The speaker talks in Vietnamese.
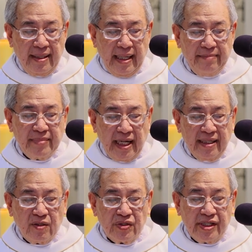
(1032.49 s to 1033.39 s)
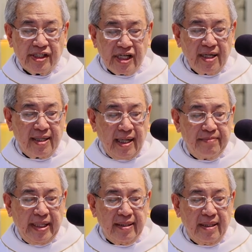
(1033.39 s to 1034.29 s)
Em gái của cha Jack
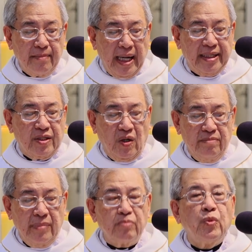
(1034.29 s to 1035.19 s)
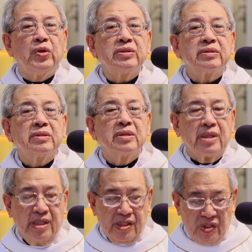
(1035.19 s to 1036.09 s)
Amen đã bày tỏ mong muốn
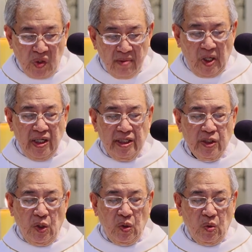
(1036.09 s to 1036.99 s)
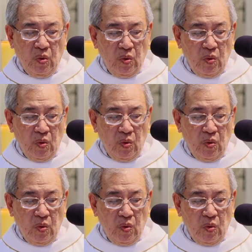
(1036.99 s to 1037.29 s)
Xóa bỏ hận thù